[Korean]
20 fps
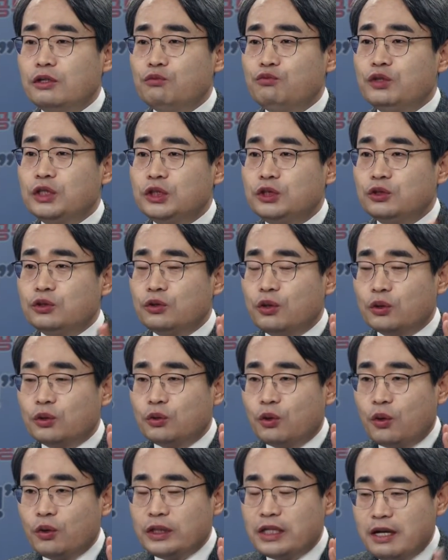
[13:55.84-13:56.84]
위주로
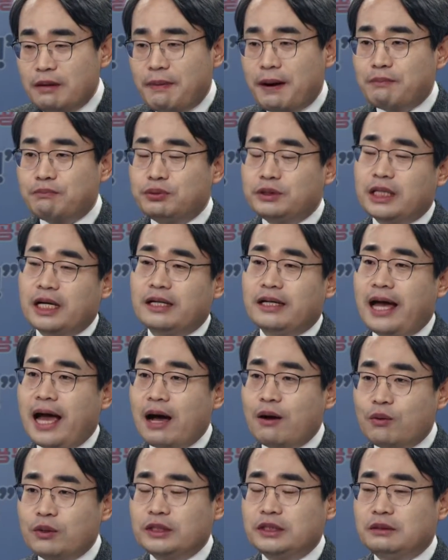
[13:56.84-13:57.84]
또 일반 분양을
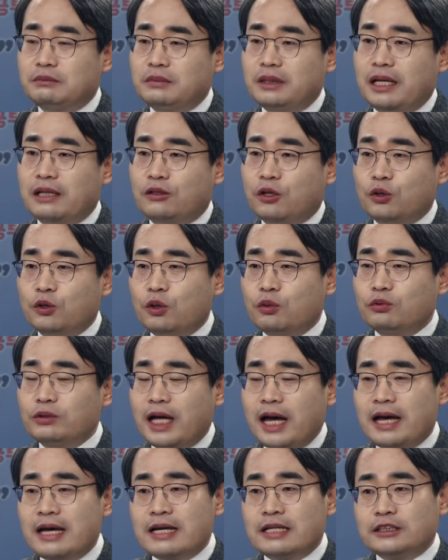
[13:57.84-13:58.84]
하고 있습니다. 더더구나
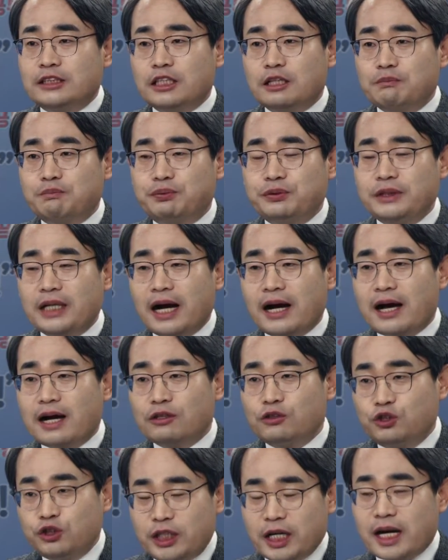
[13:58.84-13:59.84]
지금 분양가
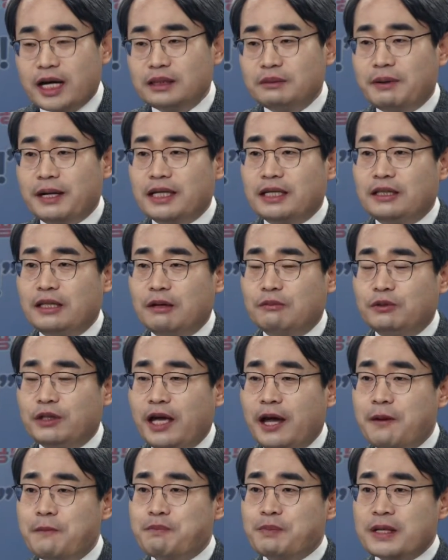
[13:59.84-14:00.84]
규제까지 받기
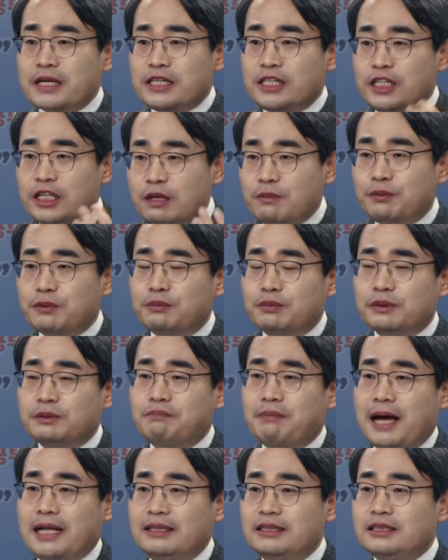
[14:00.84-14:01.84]
때문에 이 부분
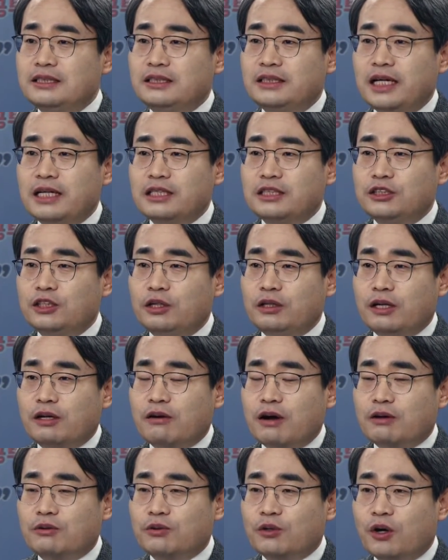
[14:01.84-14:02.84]
반드시 챙기셔야 될 것
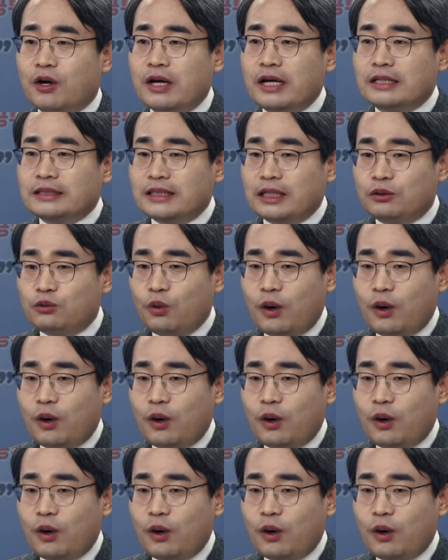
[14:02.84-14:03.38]
같고요. 자, 또